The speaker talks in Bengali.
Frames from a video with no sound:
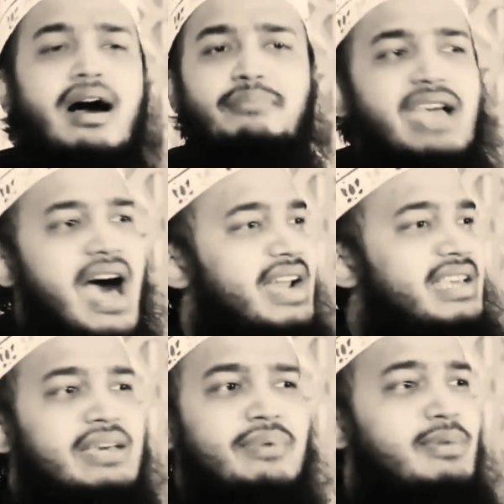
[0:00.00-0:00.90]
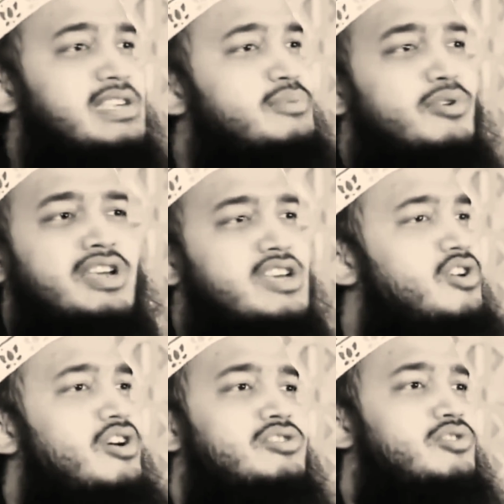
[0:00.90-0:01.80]
আমি আর কিভাবে জীবনকে
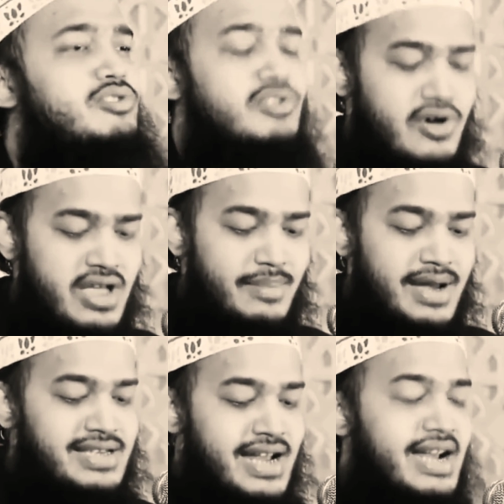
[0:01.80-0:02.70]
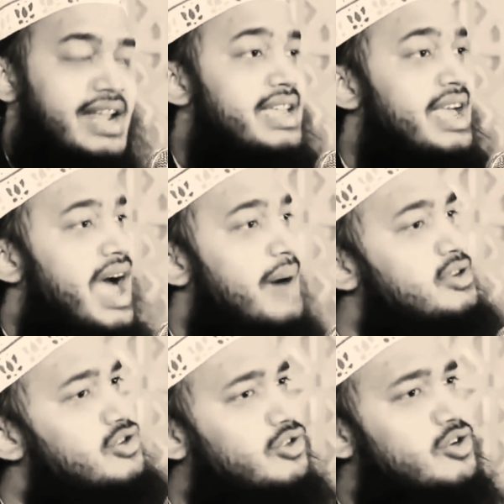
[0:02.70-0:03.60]
সহজ করতে হয় আমার জানা নাই আমি
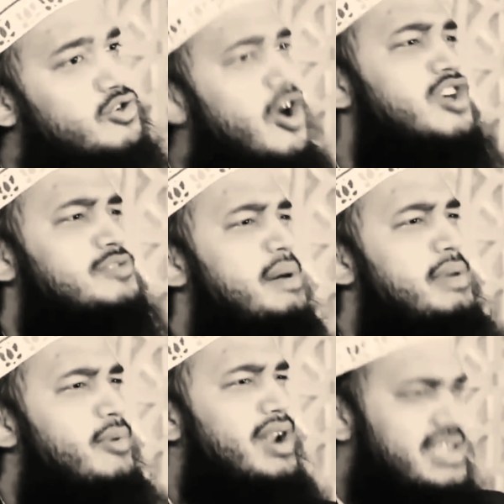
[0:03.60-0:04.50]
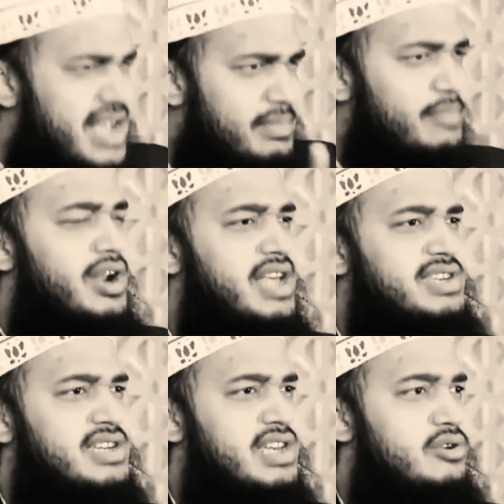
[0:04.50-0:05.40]
যত সহজ ভাবে বলা যায় আমি বলার
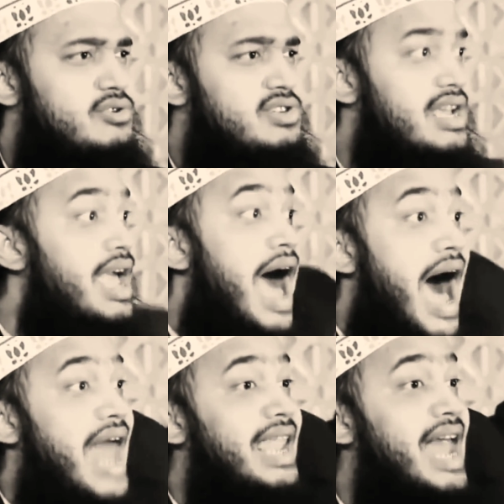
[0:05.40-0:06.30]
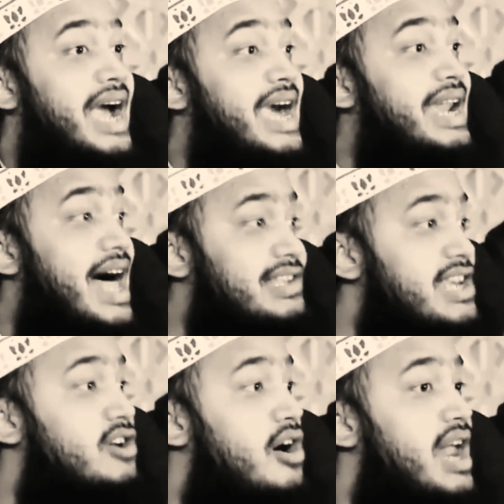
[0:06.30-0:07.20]
চেষ্টা করছি আল্লাহকে
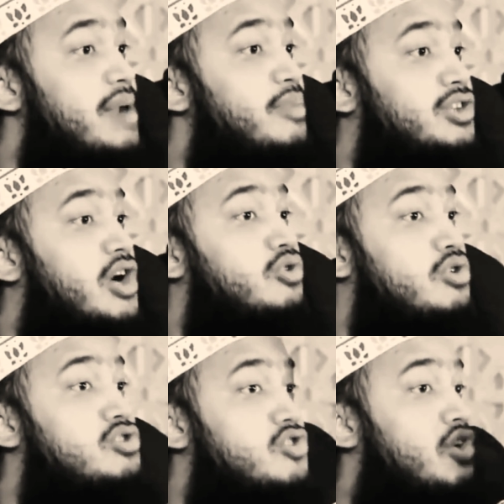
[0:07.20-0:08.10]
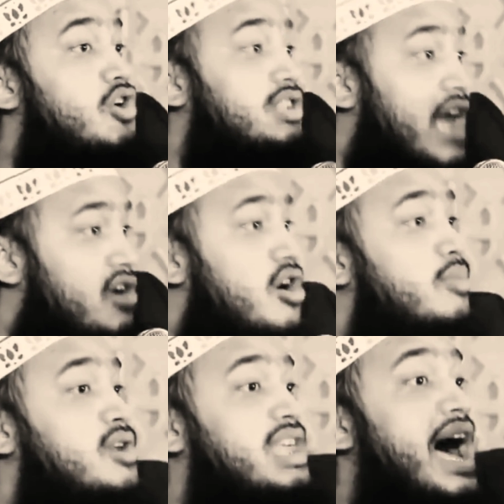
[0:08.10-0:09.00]
রাজি করার মতো কোন যোগ্যতা
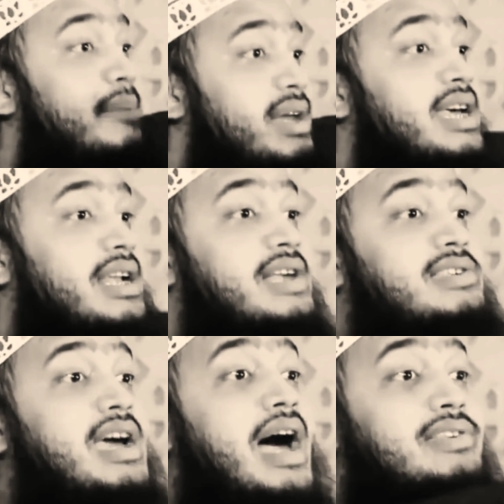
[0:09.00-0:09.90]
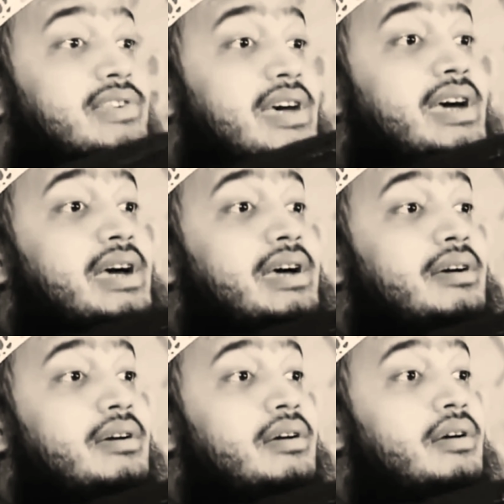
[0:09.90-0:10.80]
ক্ষমতা আমাদের কাছে আছে
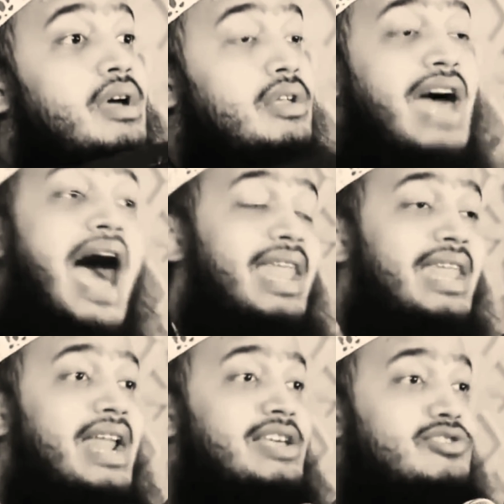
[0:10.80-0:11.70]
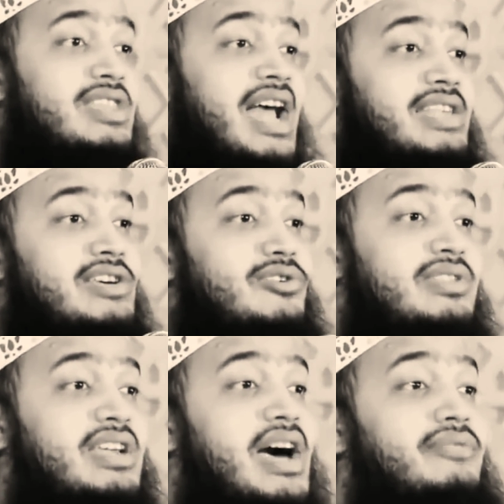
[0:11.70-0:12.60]
আল্লাহরে যদি রাজি
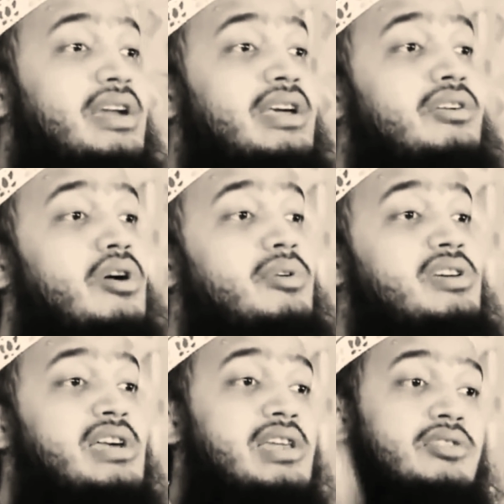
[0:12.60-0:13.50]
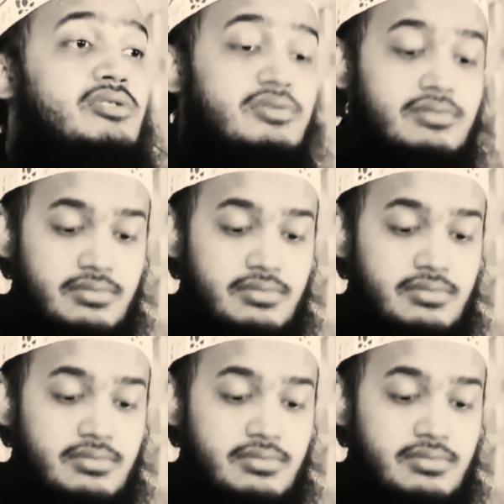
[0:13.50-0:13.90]
করতে না পারি কবরে যাইলে তো